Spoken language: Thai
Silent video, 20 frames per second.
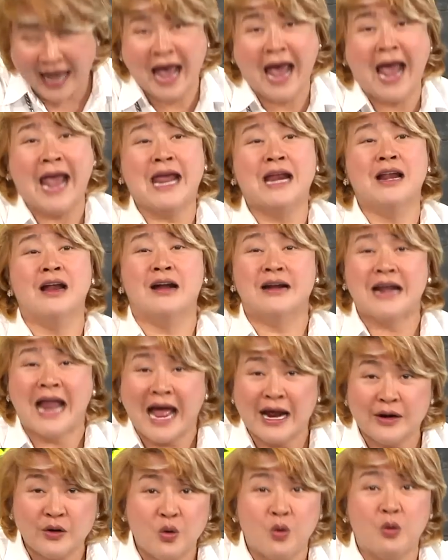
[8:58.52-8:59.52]
ใครเหรอ
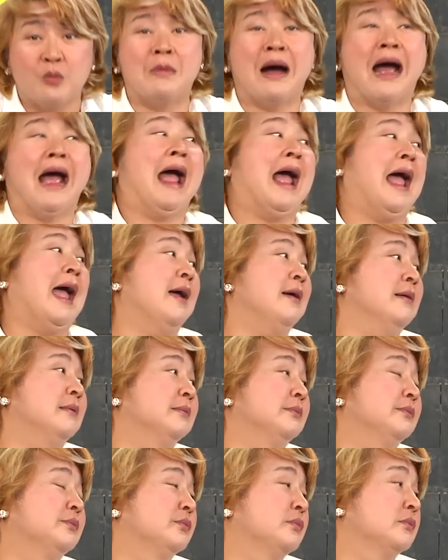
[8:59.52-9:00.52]
นั่งดูหมา
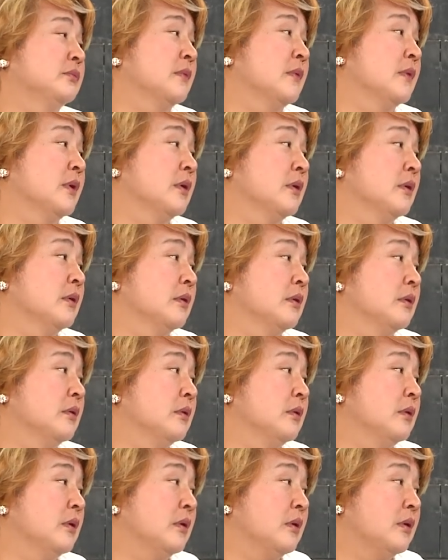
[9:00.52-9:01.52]
มันดู
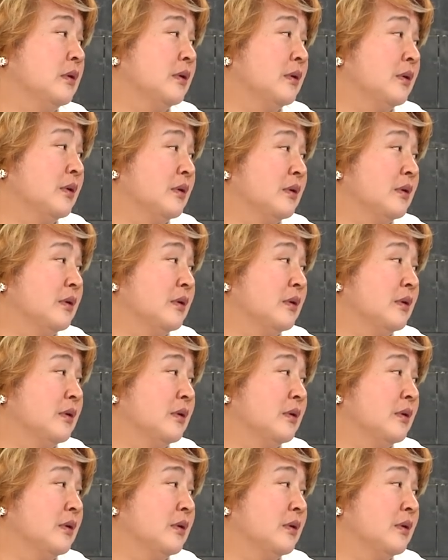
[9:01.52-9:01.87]
ไกลไปหน่อย